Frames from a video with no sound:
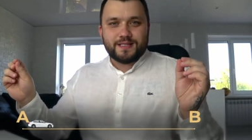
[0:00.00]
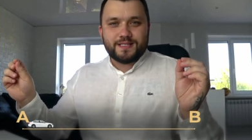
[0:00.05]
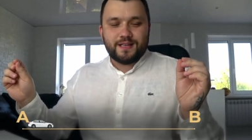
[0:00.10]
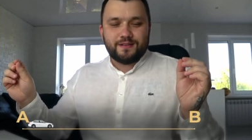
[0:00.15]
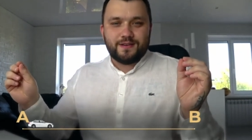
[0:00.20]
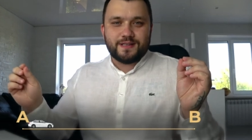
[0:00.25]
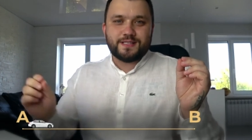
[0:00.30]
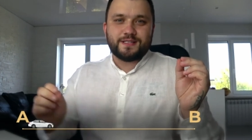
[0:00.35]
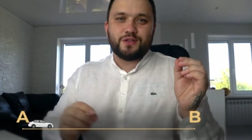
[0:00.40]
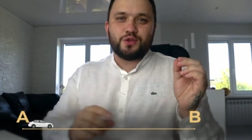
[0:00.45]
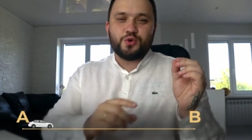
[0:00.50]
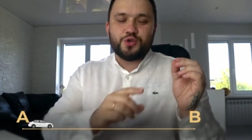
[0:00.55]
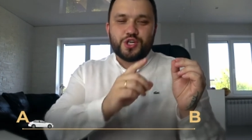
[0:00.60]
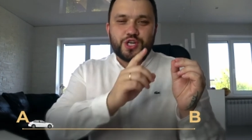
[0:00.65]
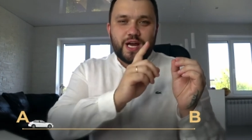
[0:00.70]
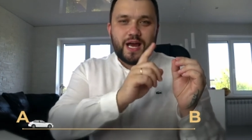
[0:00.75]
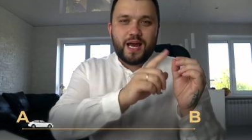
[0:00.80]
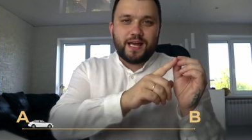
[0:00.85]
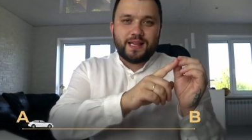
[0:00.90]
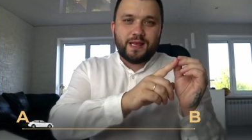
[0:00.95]
Соответственно,
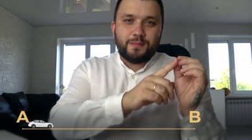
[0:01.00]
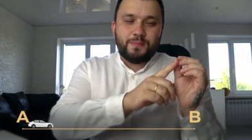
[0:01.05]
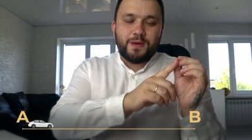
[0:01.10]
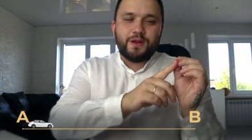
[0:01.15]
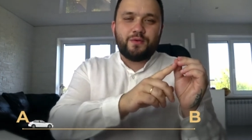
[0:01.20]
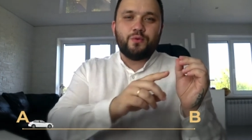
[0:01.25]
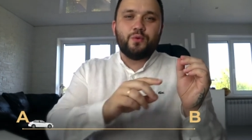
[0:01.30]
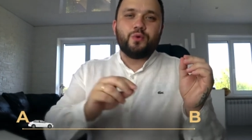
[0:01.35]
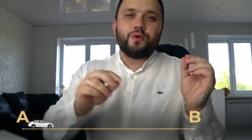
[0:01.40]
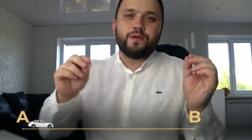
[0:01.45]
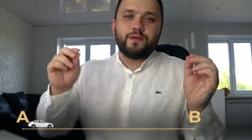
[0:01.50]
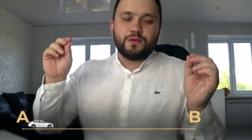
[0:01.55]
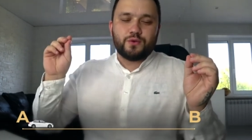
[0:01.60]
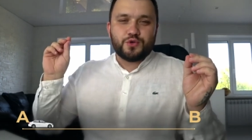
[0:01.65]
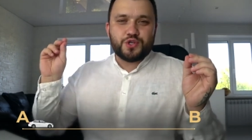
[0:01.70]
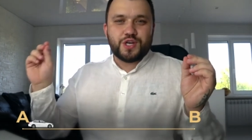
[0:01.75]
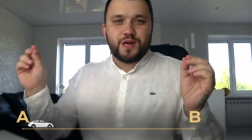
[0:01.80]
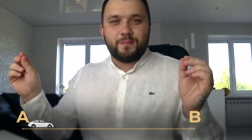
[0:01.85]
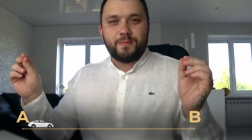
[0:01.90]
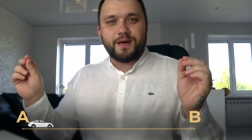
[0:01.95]
точка А это первый уровень,
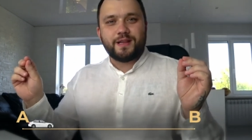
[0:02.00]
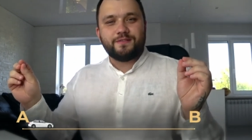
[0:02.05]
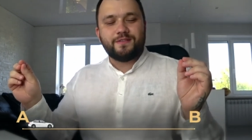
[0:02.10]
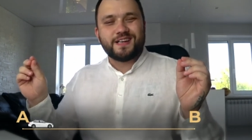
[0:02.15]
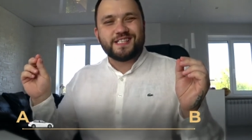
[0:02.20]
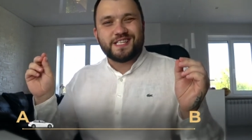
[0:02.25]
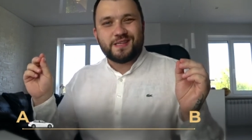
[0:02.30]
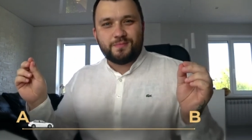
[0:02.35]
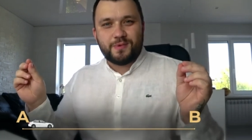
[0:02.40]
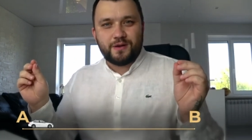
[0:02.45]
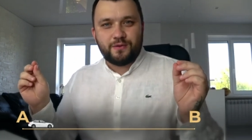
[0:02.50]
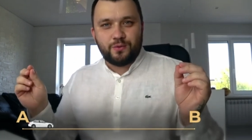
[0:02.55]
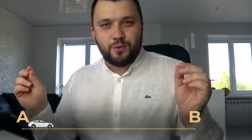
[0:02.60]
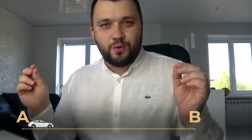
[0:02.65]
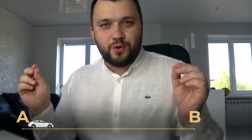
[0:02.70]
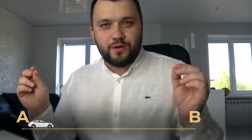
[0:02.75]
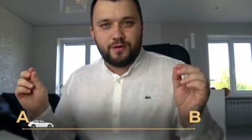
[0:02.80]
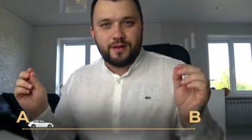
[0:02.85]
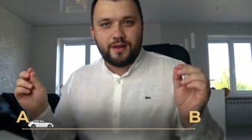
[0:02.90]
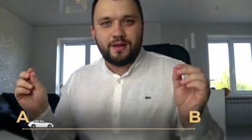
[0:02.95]
точка Б 21
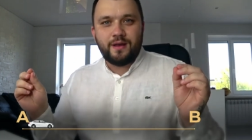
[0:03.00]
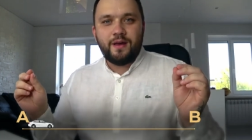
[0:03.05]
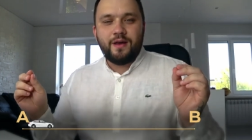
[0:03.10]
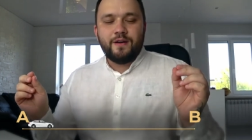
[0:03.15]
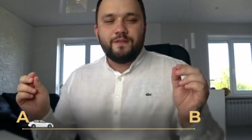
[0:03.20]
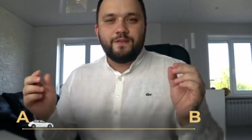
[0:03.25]
уровень.